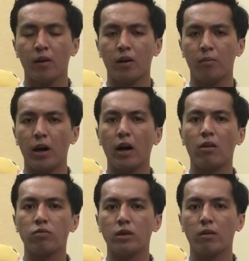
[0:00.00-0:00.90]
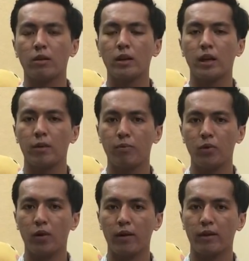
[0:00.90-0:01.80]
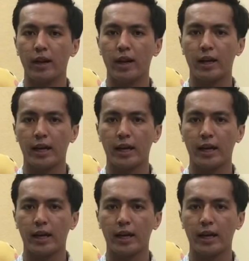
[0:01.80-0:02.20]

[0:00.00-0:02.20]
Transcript: mật ong trong cái chai pu Havana